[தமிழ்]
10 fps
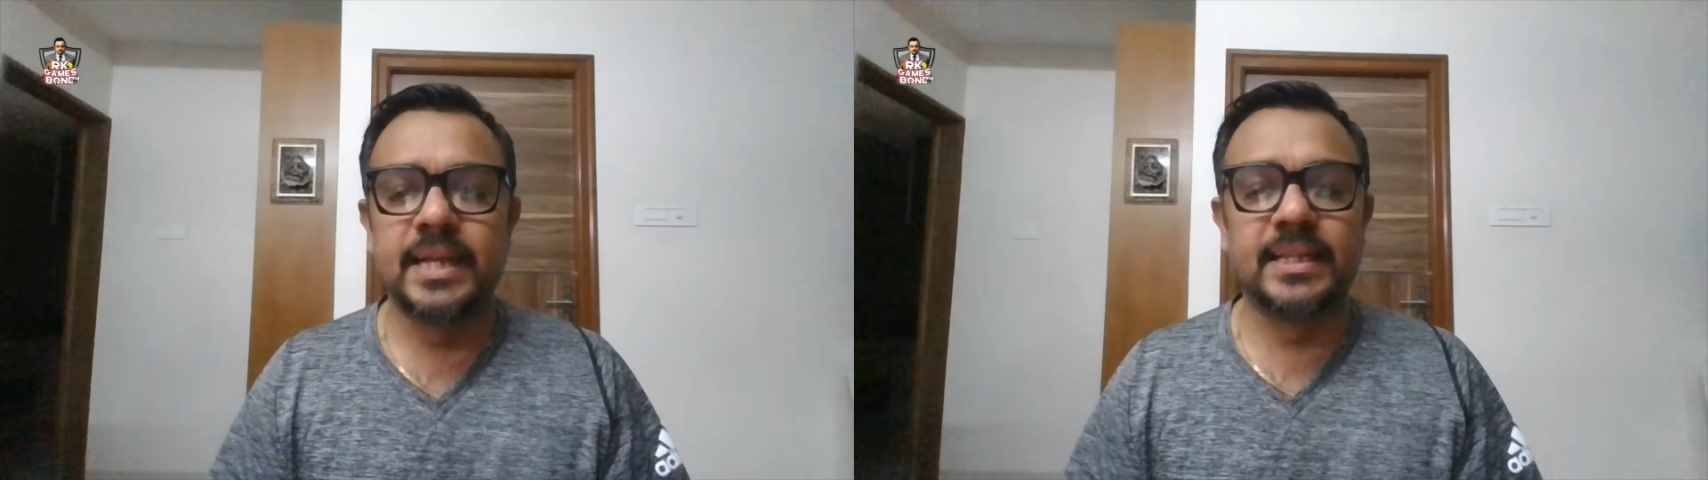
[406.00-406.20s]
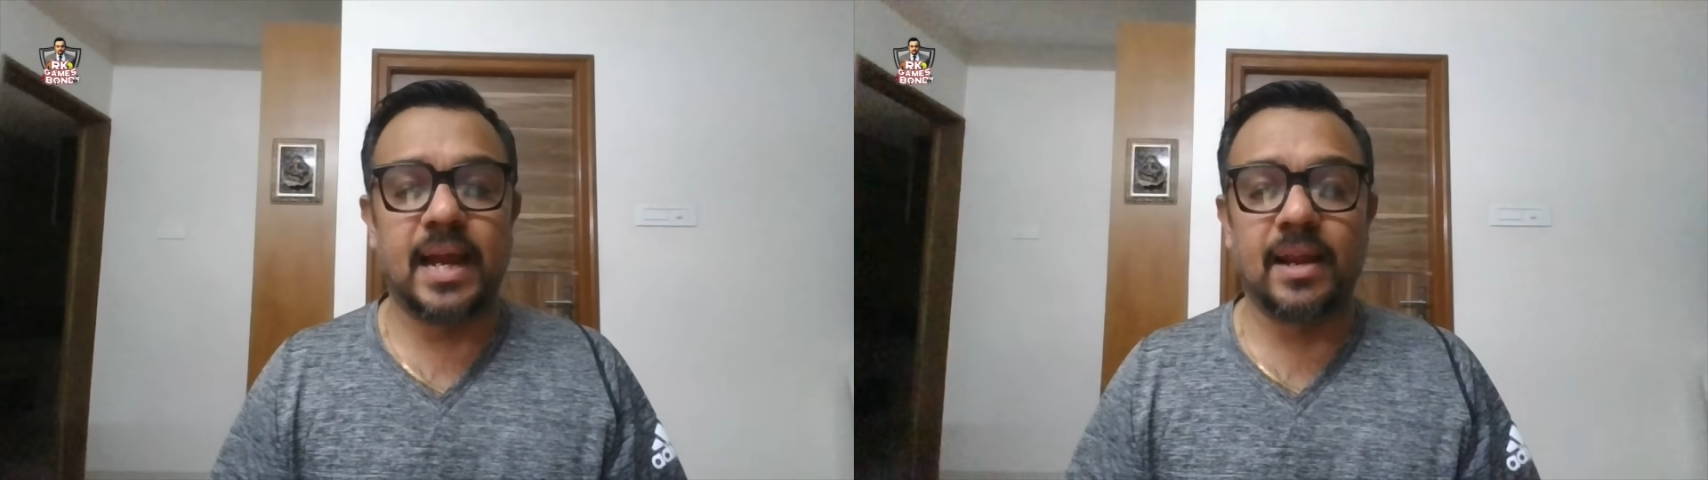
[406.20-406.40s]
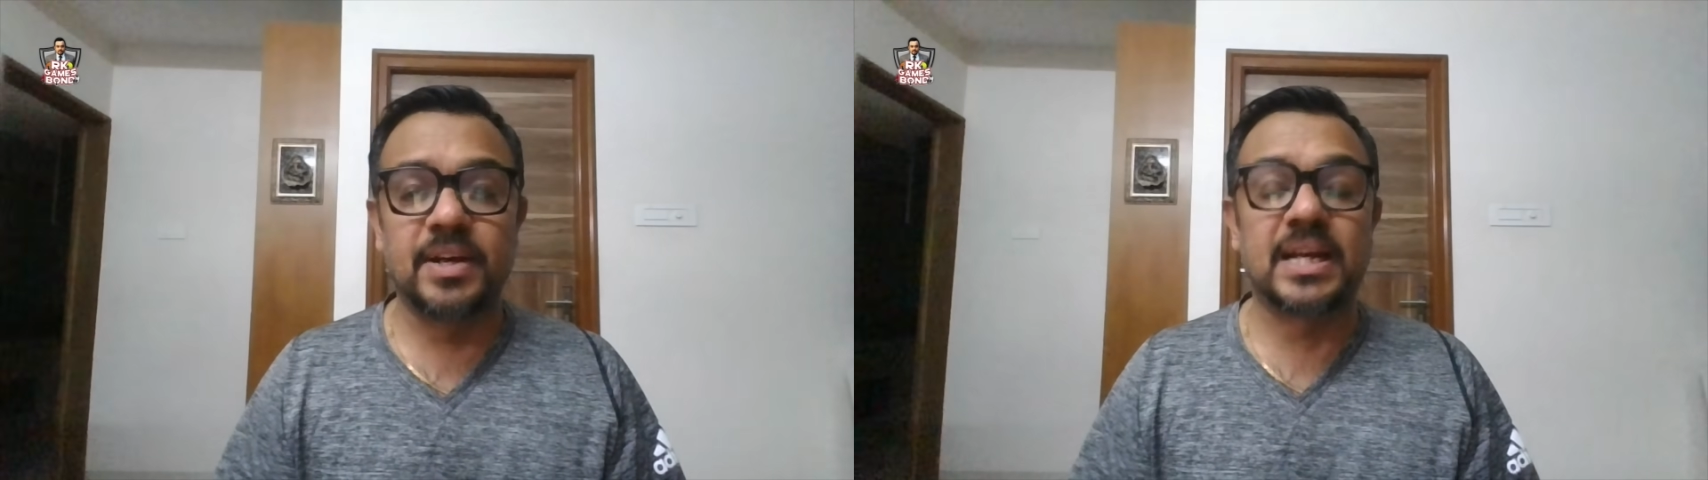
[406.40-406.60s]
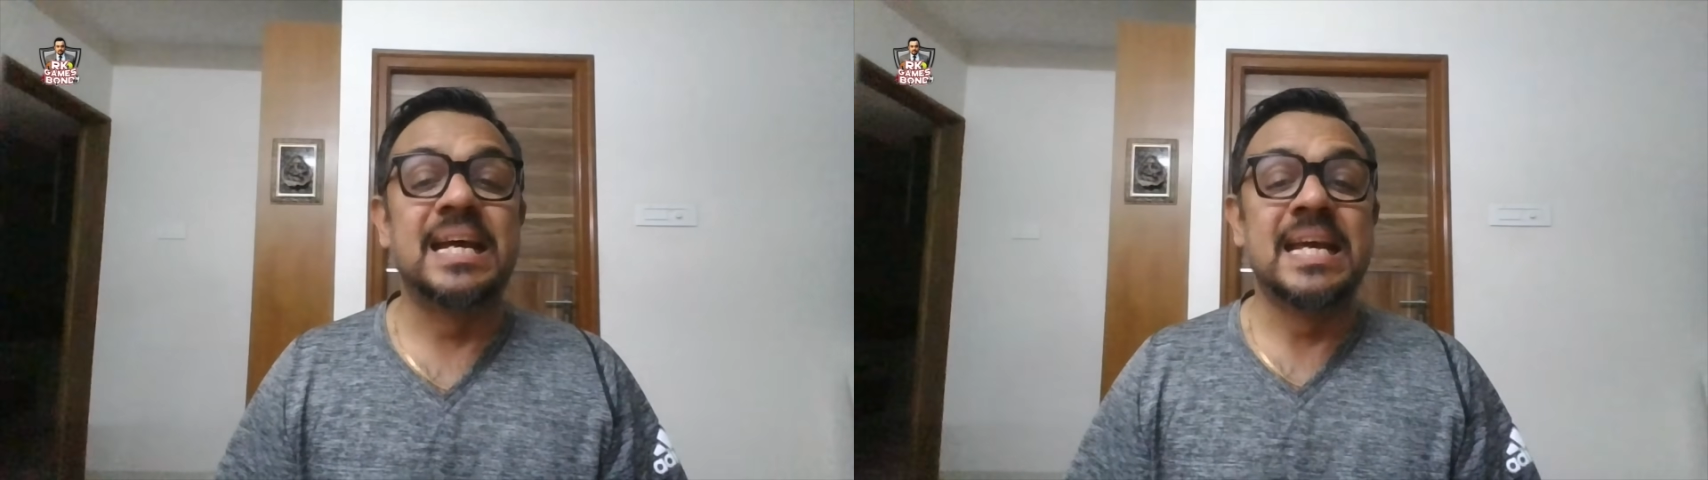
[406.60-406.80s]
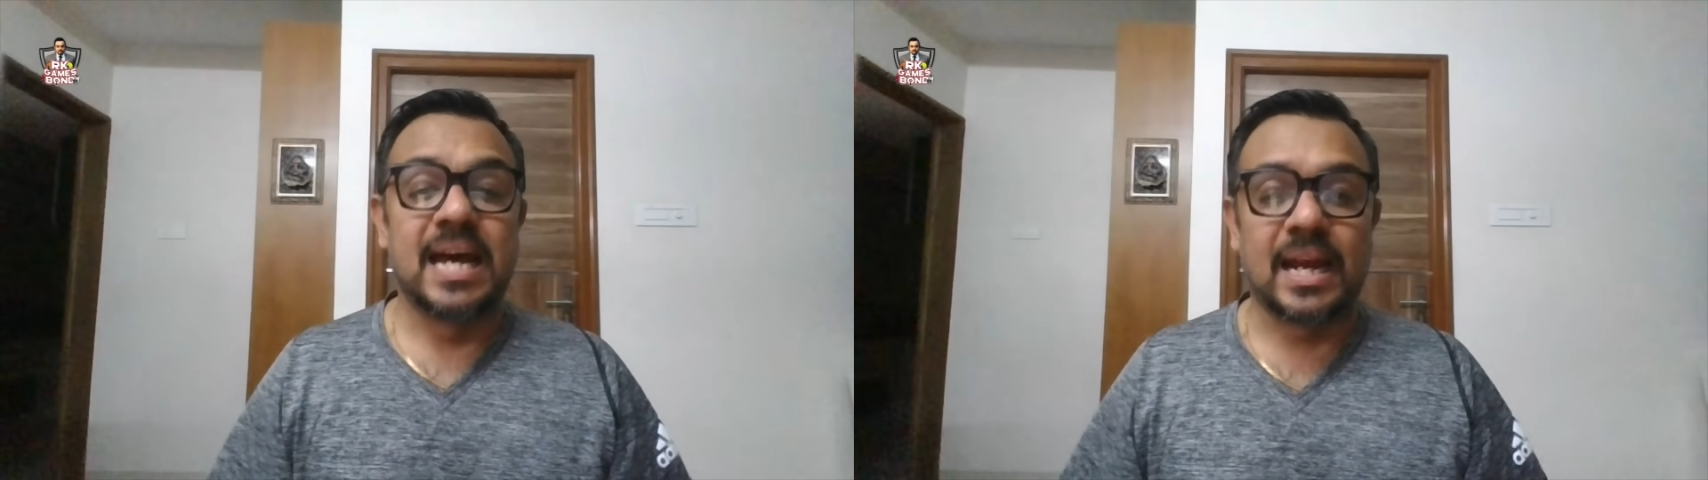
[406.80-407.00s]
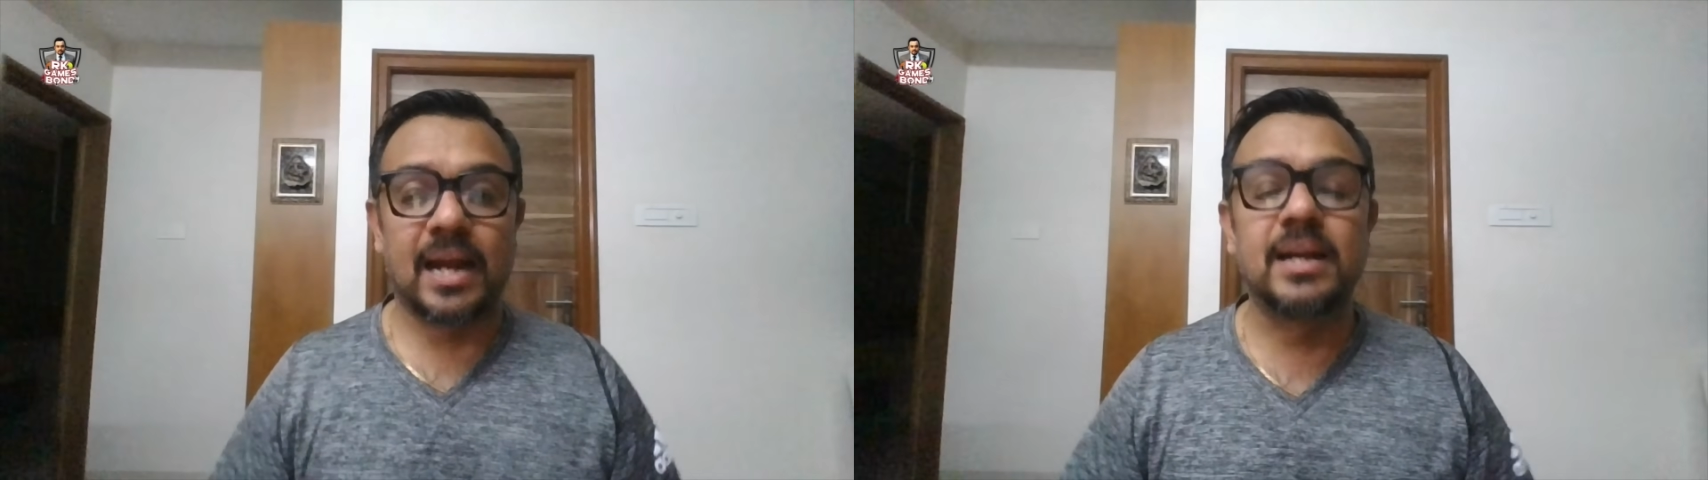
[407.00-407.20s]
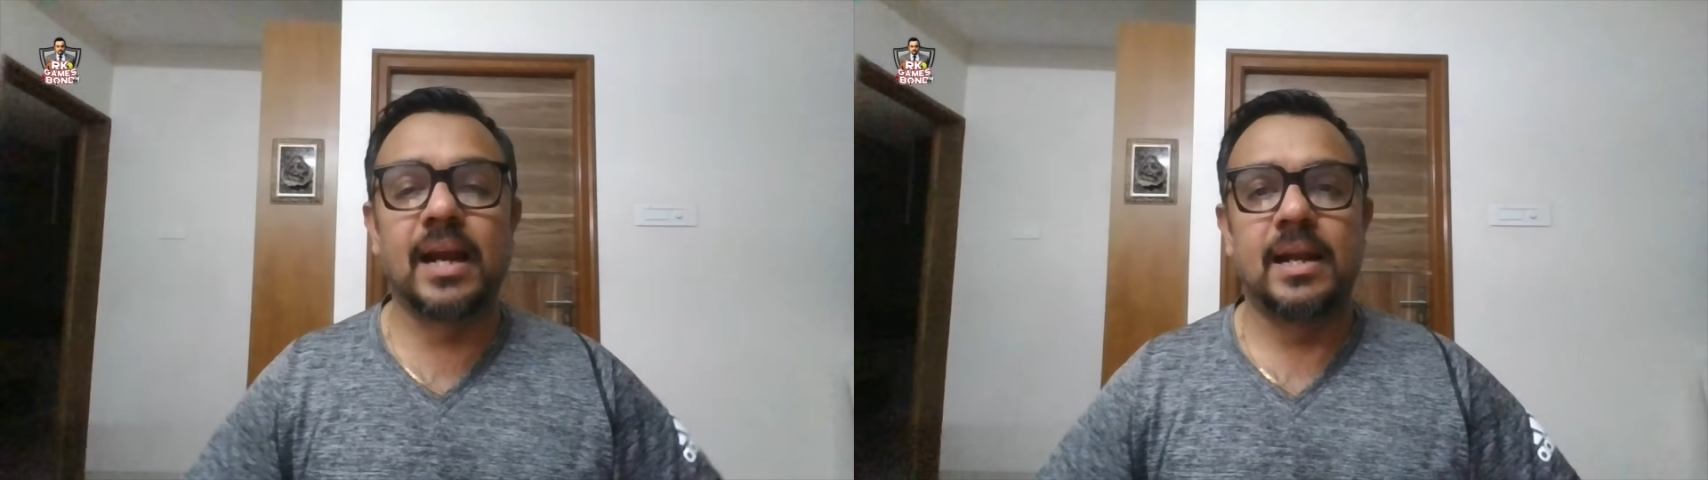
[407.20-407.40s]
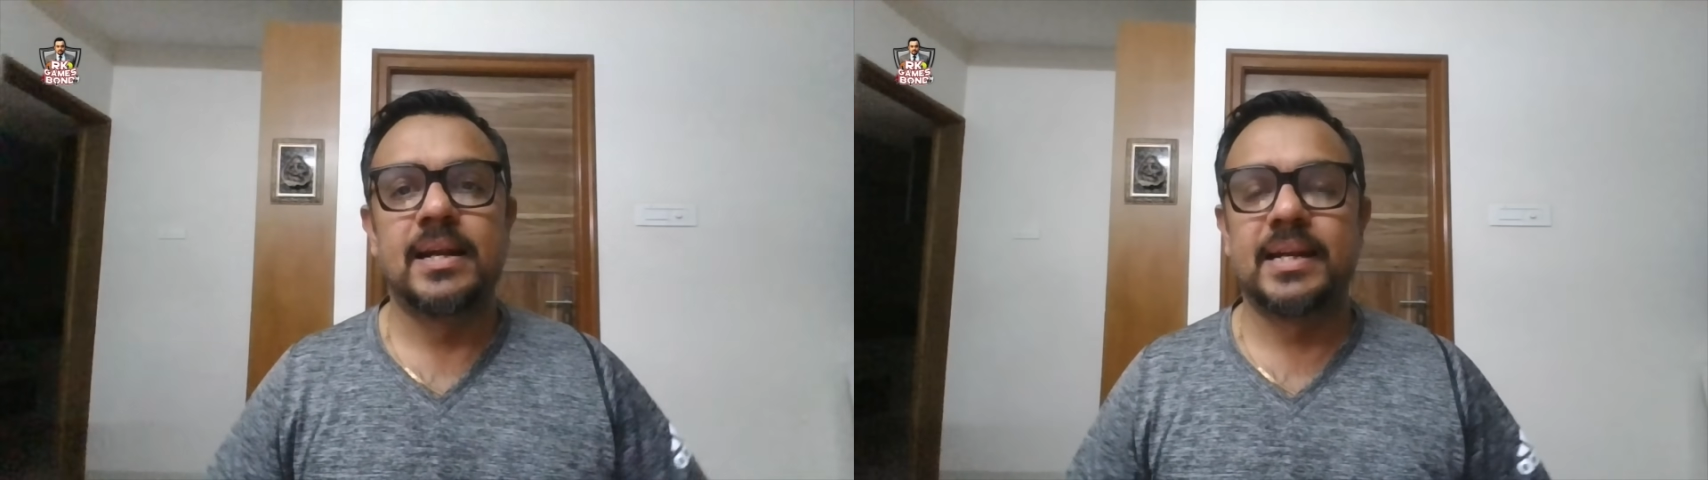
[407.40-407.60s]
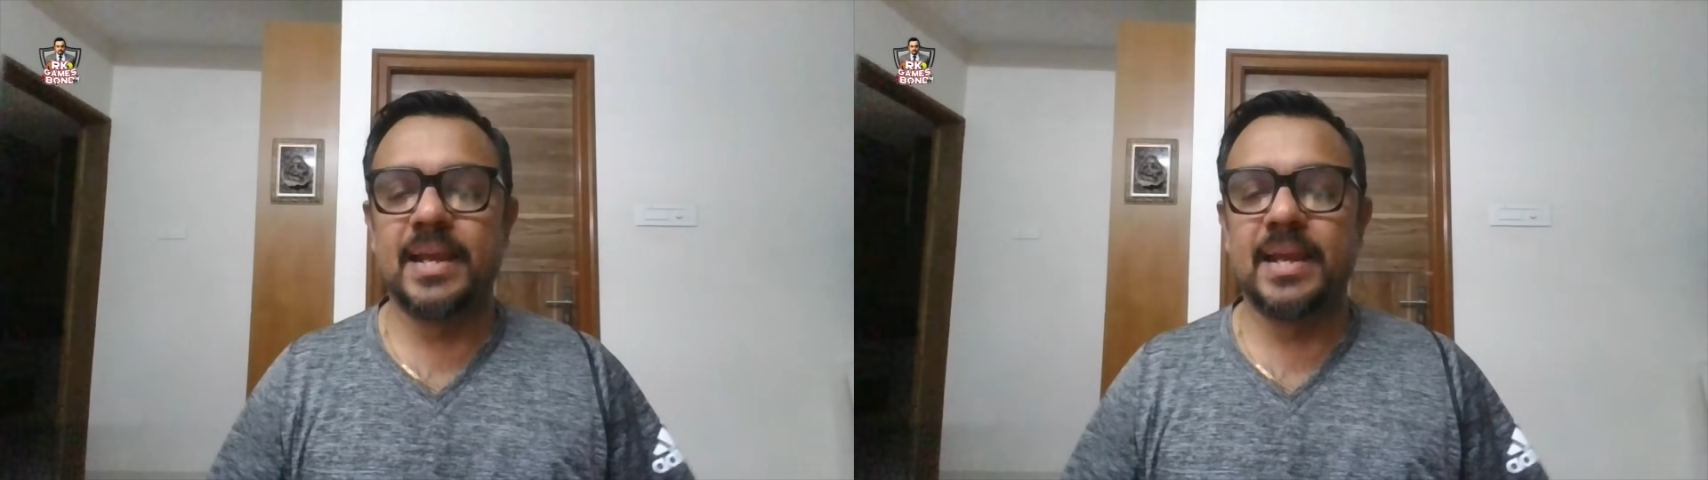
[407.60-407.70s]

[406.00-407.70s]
இந்த அளவுக்கு ரன்கள்